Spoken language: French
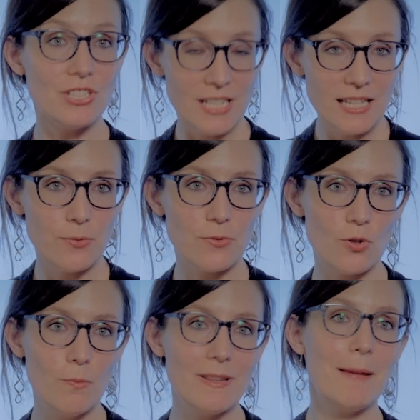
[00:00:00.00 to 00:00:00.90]
chaîne
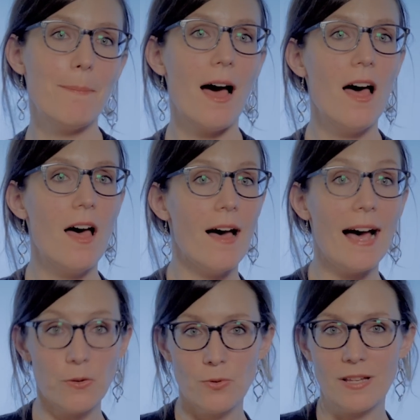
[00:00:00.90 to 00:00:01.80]
YouTube n'est pas
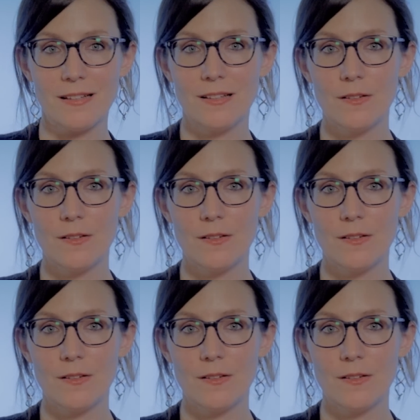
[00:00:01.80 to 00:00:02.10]
anodin